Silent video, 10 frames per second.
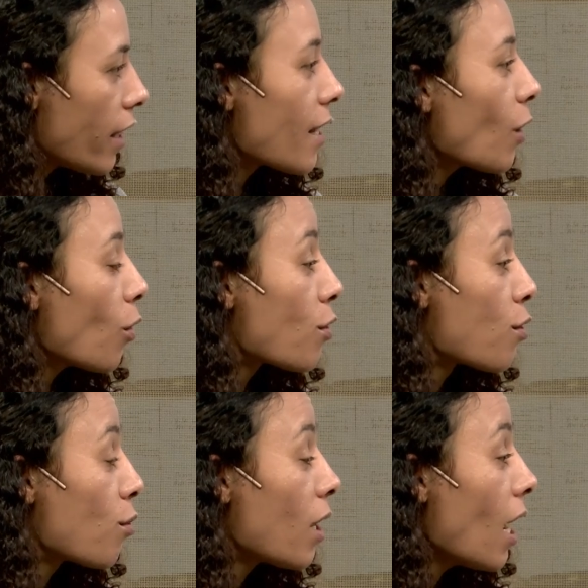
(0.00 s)
están
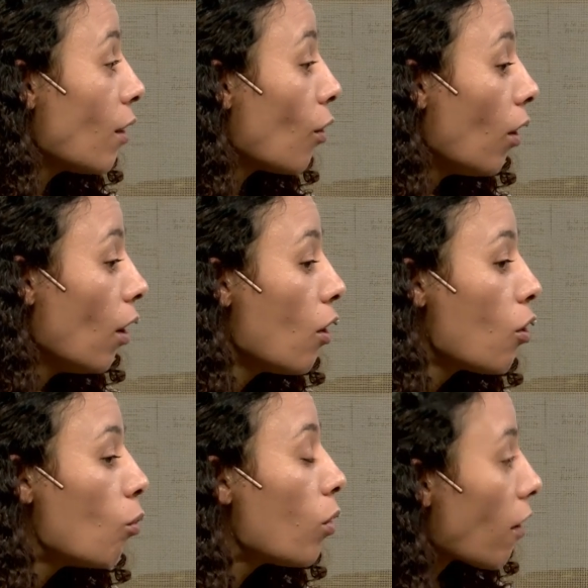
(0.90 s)
construyendo
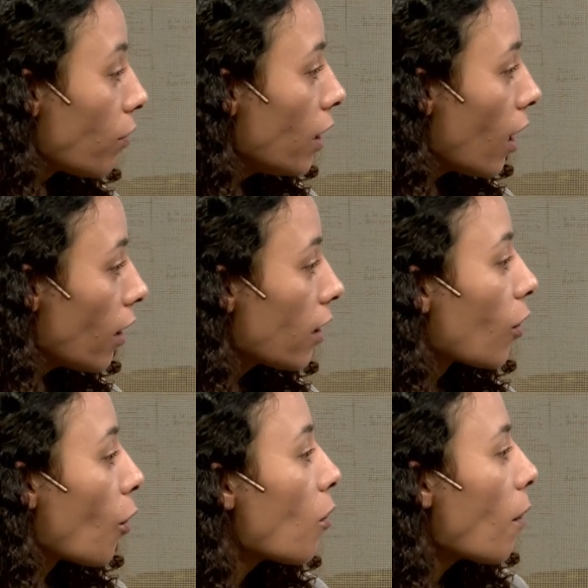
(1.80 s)
una vida con